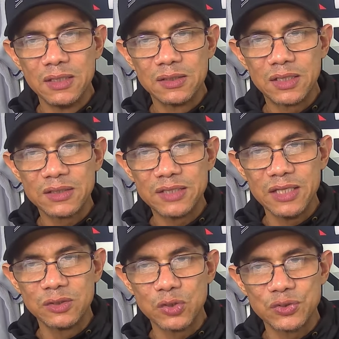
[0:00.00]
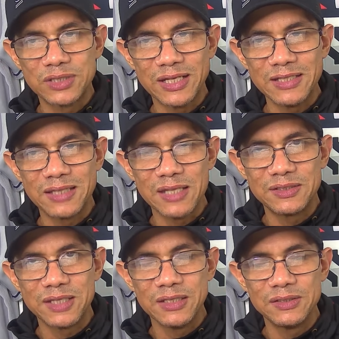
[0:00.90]

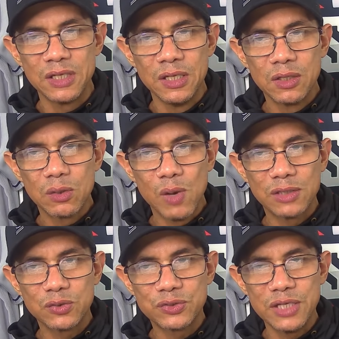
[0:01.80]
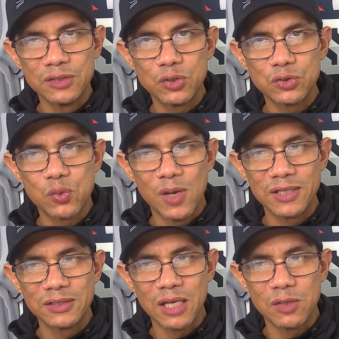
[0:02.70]
336
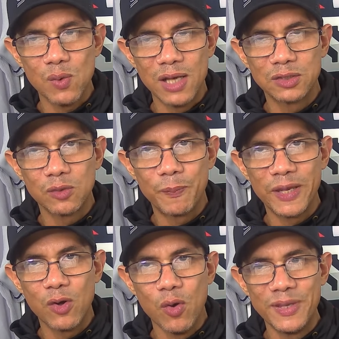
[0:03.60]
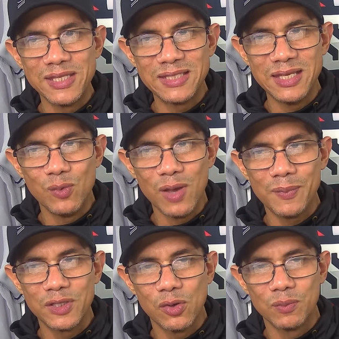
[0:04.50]
444, pegó
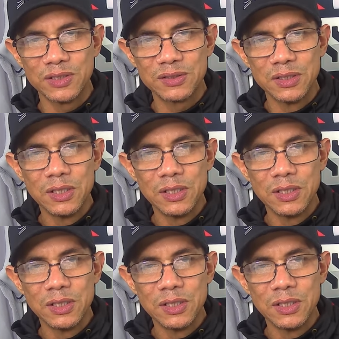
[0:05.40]
29 dobles,